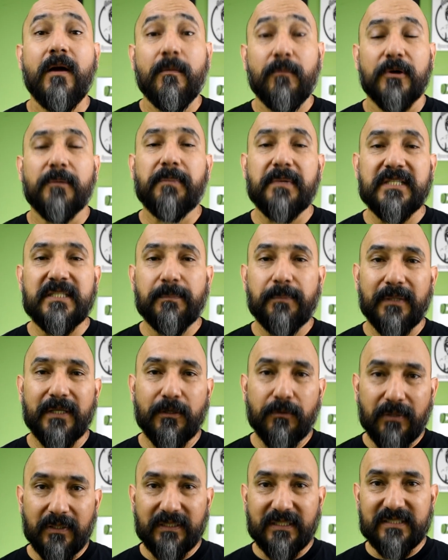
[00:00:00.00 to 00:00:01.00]
Por principio de
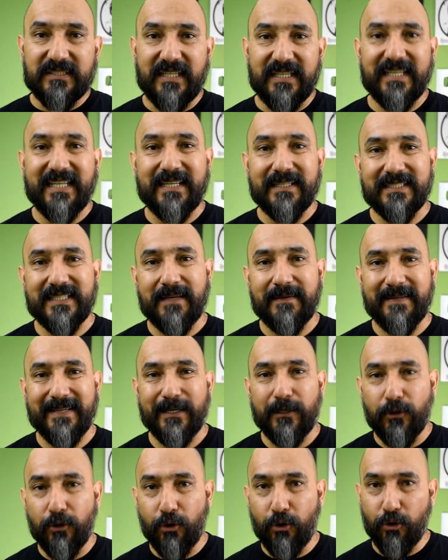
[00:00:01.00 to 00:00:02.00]
cuentas hay que
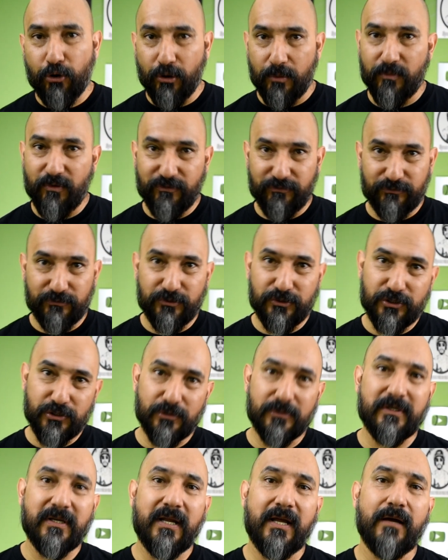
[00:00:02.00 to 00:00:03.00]
saber cómo
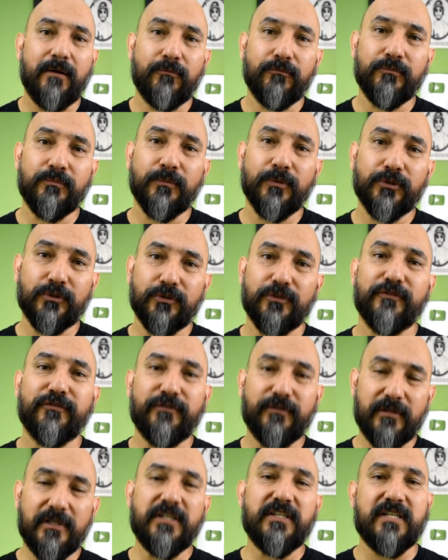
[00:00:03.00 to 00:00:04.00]
funciona un motor
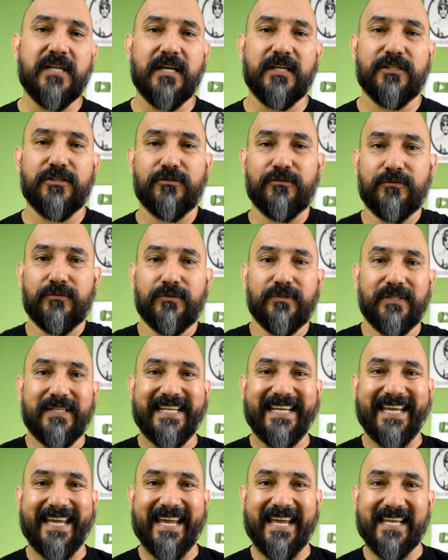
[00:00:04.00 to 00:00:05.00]
fuel injection,
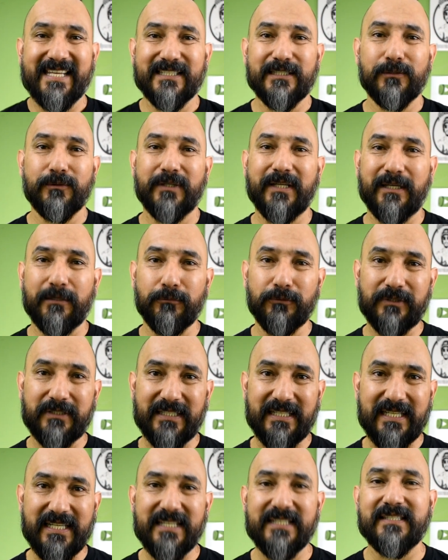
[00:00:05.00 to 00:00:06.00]
qué es lo que
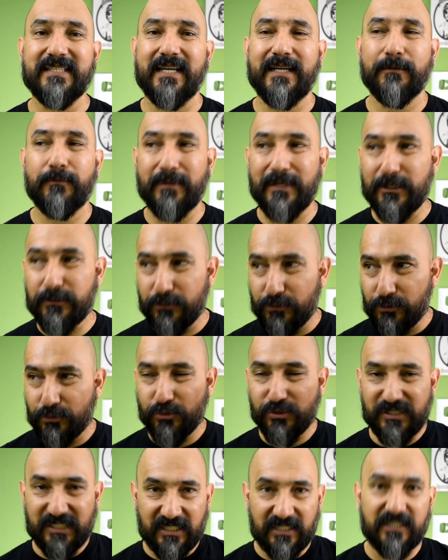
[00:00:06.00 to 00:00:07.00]
utiliza, cuáles son
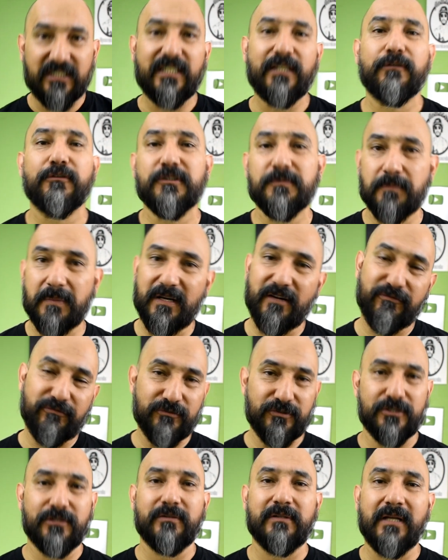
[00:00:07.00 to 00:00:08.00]
sus sentidos para
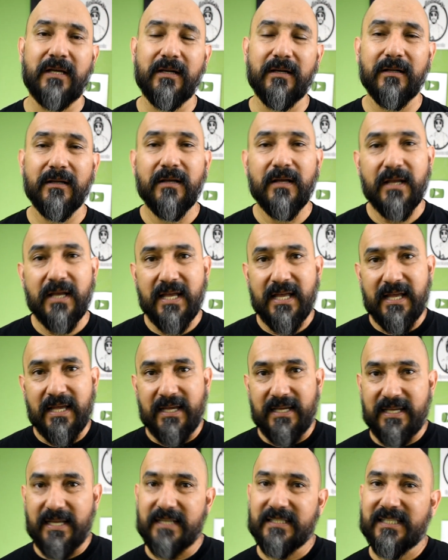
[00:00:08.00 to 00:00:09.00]
funcionar
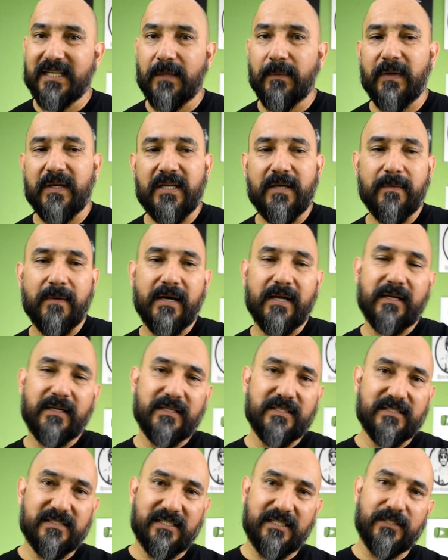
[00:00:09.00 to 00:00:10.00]
y es que va a
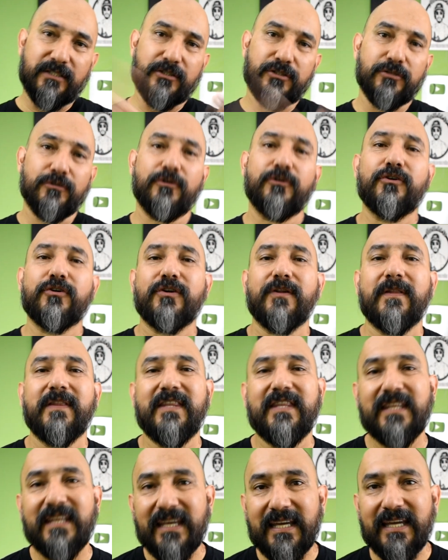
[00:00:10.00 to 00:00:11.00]
llevar sensor
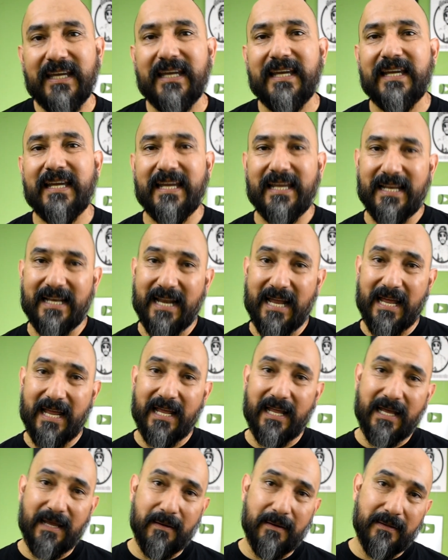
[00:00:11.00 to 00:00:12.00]
de
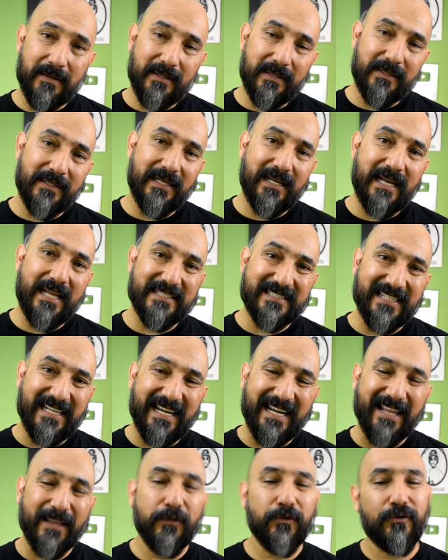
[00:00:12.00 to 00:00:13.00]
del
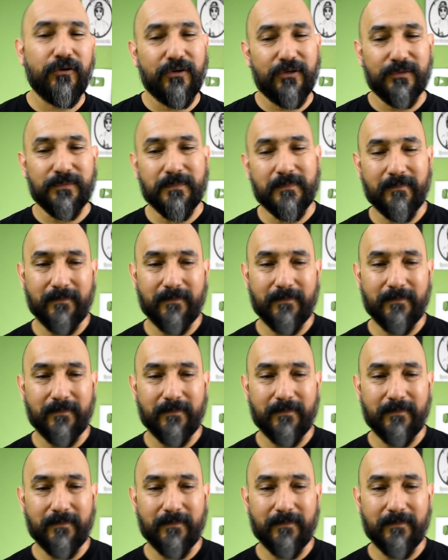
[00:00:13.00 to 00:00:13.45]
acelerador,